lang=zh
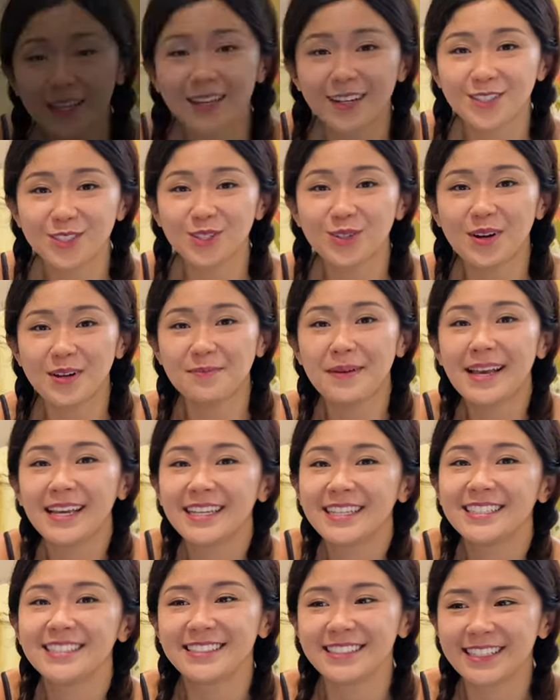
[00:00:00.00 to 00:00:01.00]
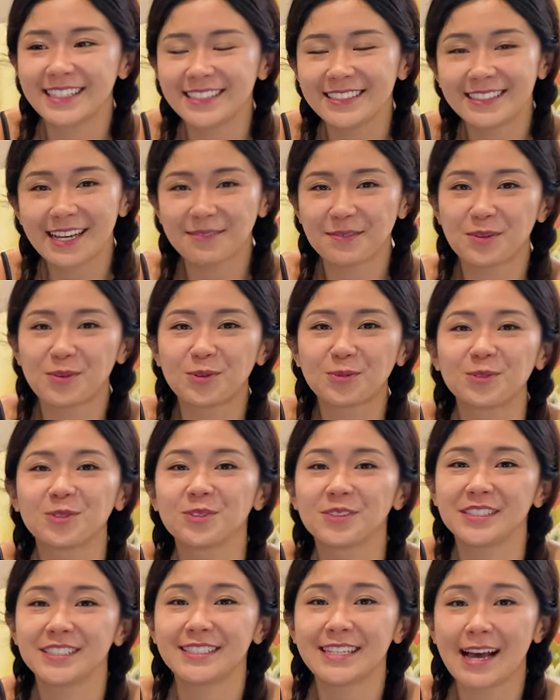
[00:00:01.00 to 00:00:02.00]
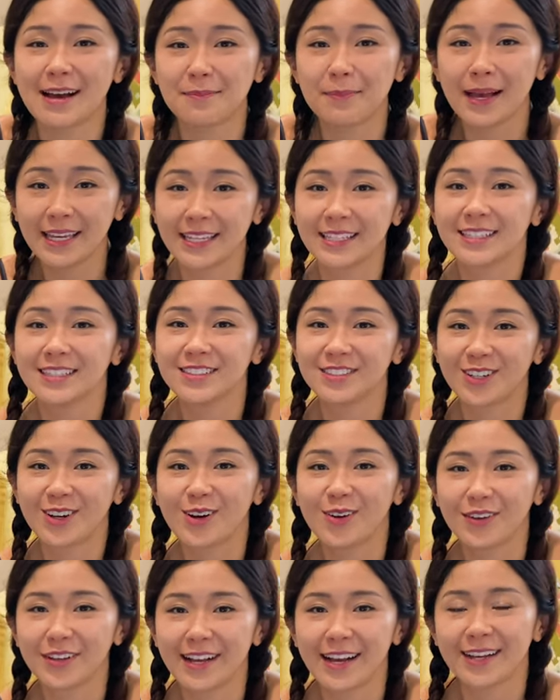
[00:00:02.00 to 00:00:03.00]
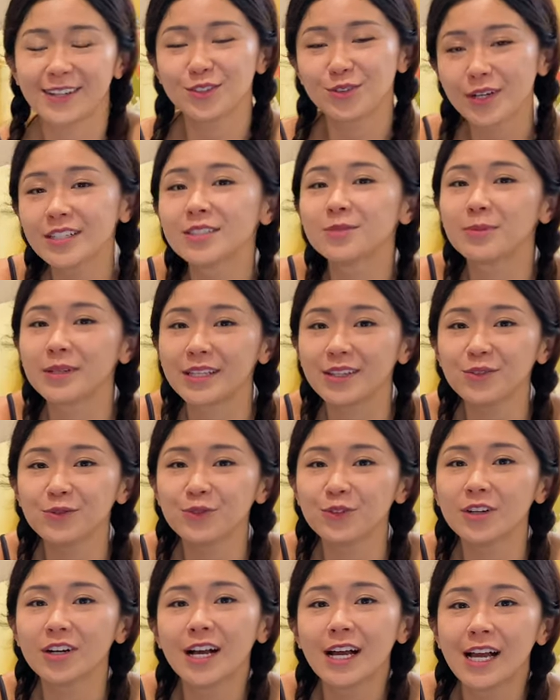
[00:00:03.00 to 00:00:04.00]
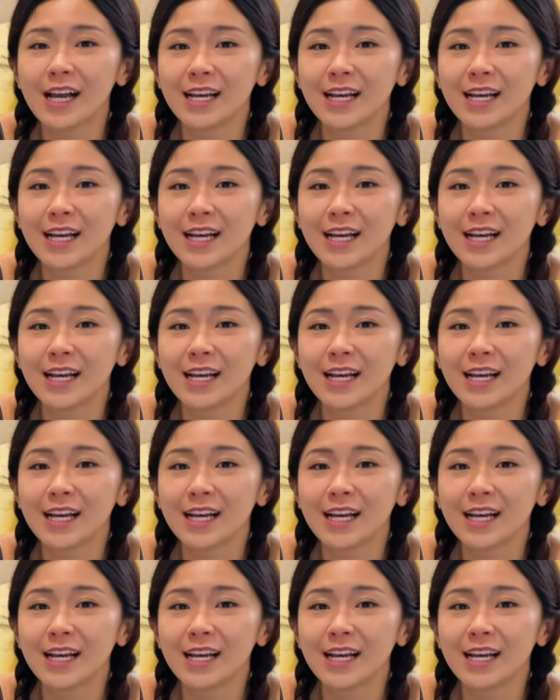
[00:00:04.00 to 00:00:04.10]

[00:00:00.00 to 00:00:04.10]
说完攀岩鞋，下面我们说一下攀岩的时候应该穿什么衣服。